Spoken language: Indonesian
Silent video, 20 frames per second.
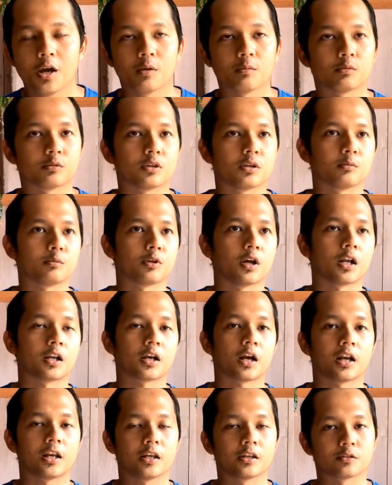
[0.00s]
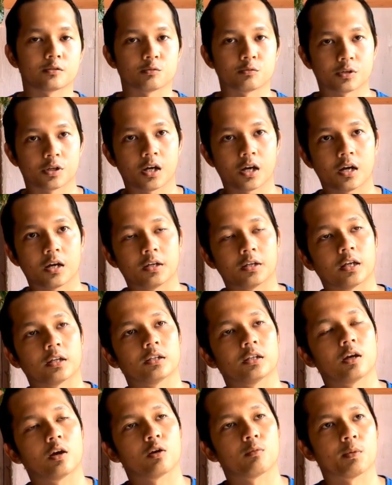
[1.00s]
mudah-mudahan kalian suka
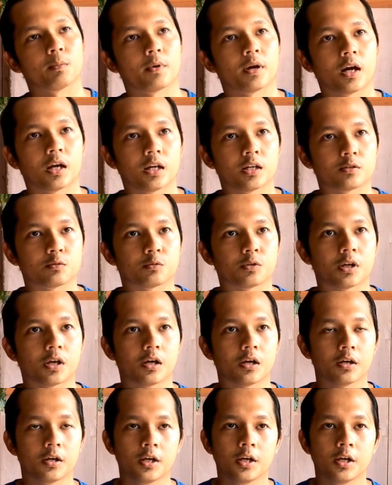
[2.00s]
nanti kalau memang kalian suka